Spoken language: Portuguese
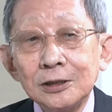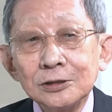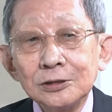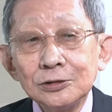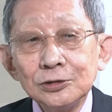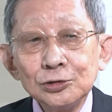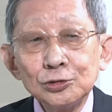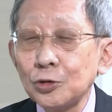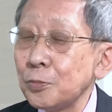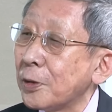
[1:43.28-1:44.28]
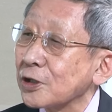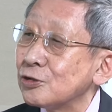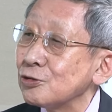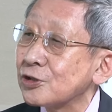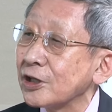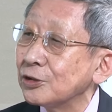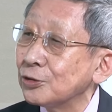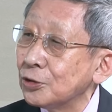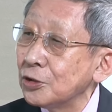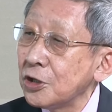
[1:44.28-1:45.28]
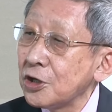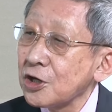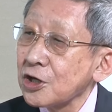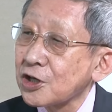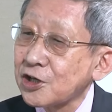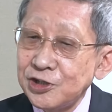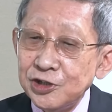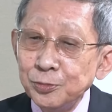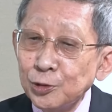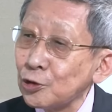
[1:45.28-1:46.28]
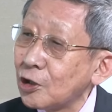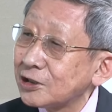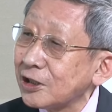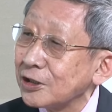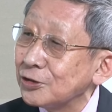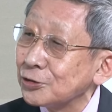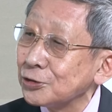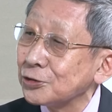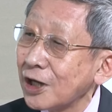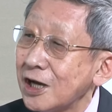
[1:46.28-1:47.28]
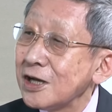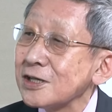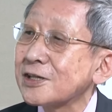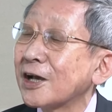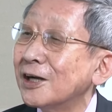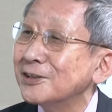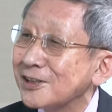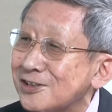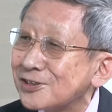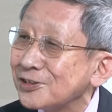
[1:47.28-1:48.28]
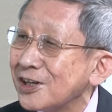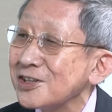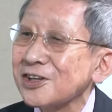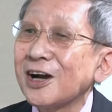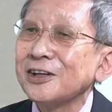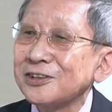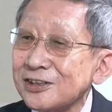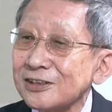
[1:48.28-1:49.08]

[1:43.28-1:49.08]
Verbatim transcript: A trilha sonora foi composta pelo músico clássico Koichi Sugiyama, que antes ganhava a